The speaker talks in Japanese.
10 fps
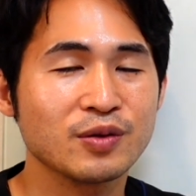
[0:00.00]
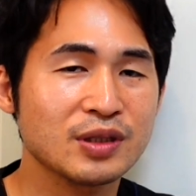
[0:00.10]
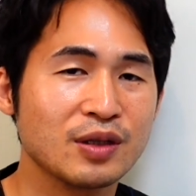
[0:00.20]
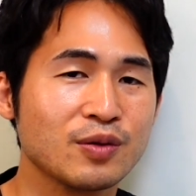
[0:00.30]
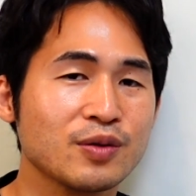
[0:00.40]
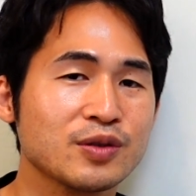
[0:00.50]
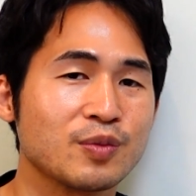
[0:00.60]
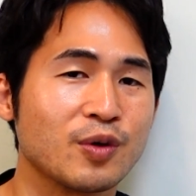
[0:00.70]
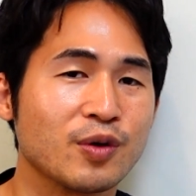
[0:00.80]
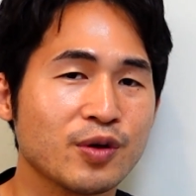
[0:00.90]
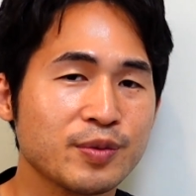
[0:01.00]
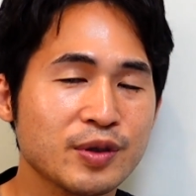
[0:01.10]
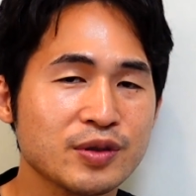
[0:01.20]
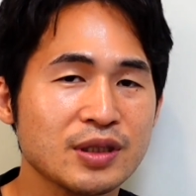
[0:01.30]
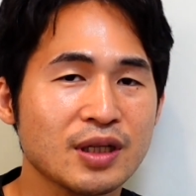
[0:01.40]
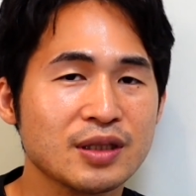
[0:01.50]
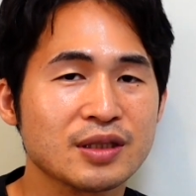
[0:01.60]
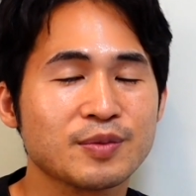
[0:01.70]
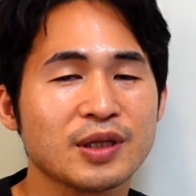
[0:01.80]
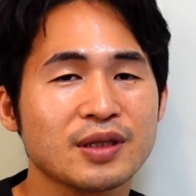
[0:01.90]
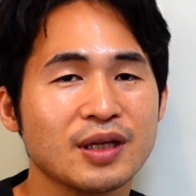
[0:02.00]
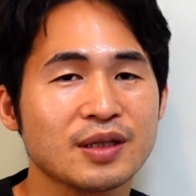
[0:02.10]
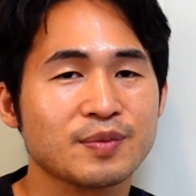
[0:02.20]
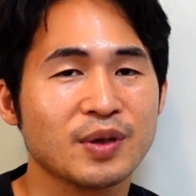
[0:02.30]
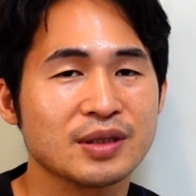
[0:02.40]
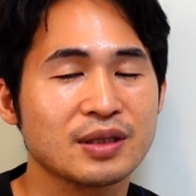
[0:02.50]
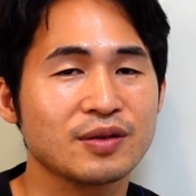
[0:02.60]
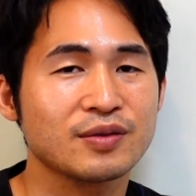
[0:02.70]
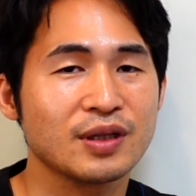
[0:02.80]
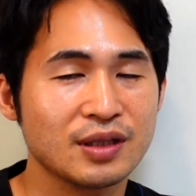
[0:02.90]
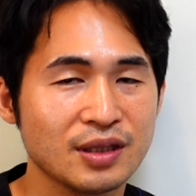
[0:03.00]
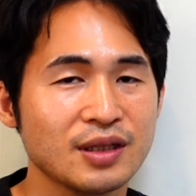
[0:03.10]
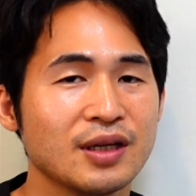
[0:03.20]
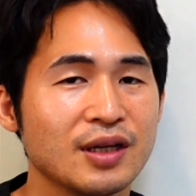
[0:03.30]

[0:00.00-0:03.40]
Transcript: 厚生労働省も及び腰になってしまって、まあ、積極的